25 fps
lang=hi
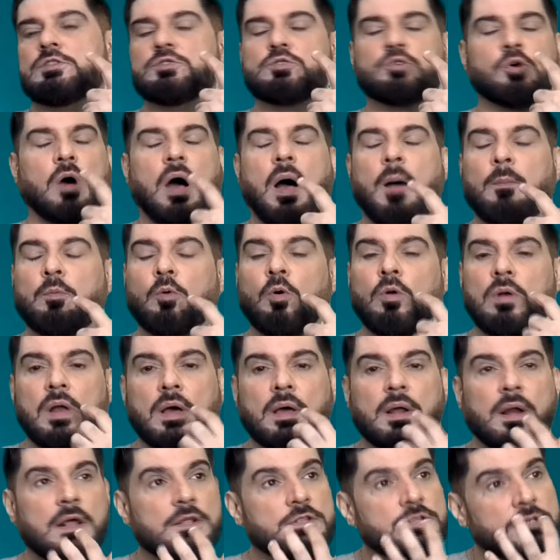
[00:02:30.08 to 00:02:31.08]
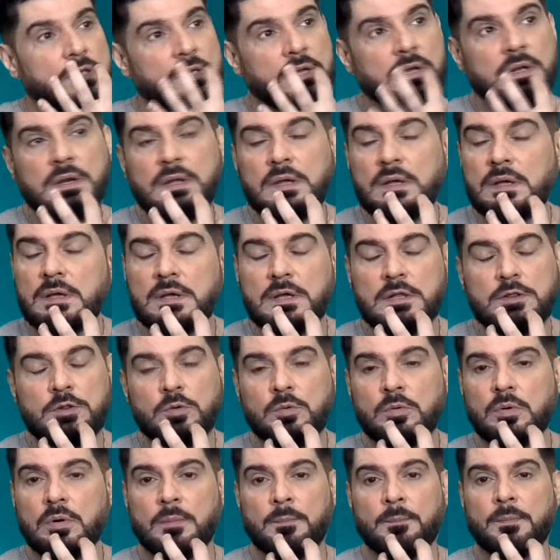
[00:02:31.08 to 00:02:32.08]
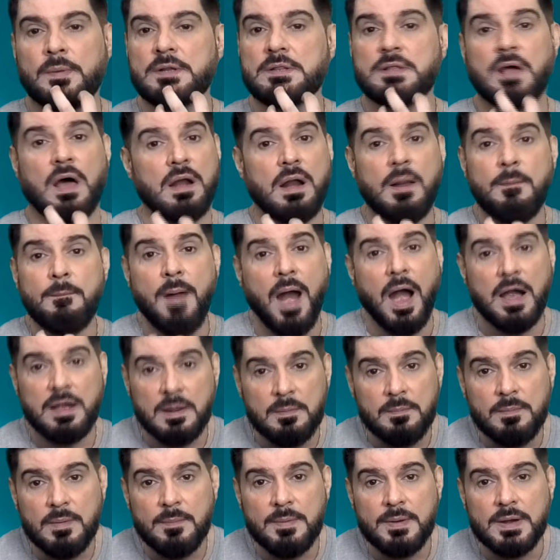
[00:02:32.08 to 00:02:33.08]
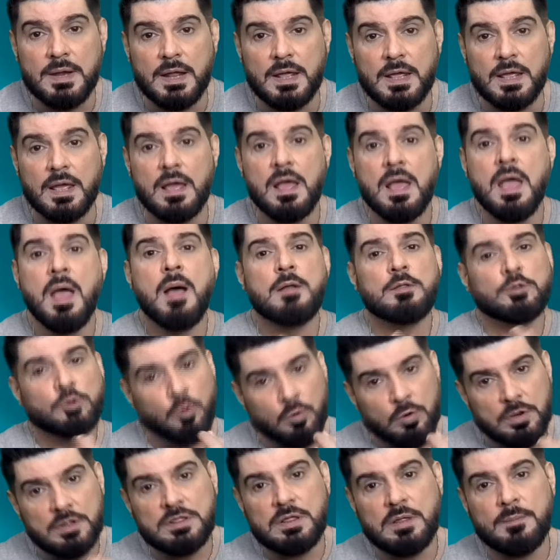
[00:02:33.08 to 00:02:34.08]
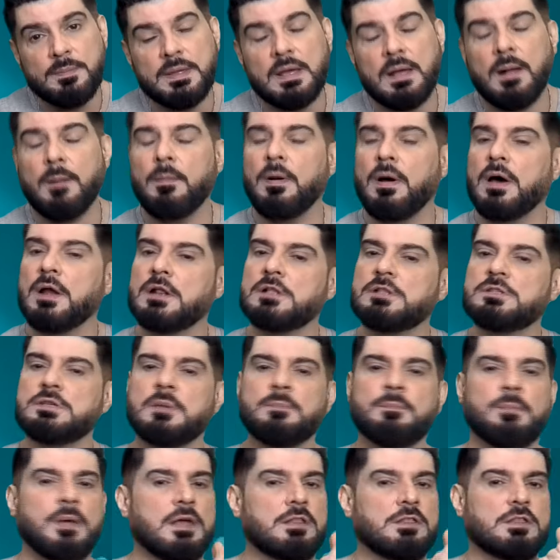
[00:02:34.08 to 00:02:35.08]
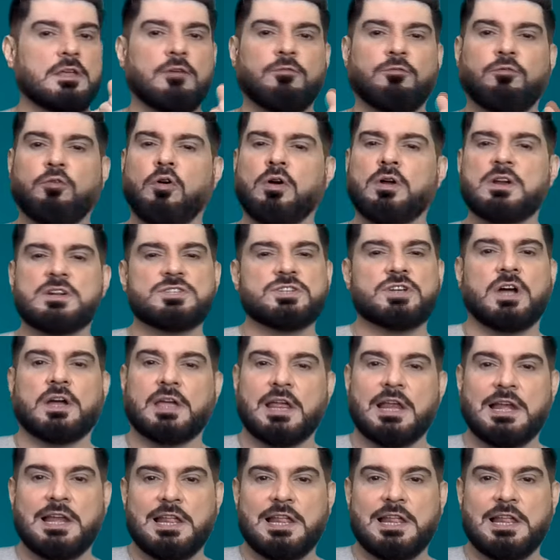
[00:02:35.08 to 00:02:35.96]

जो आपको लग रहा है जी अरे ये तो मर्दाना पैटर्न में भी नहीं है थोड़े से भी अरे जी मैं इसके फ़ौर जाके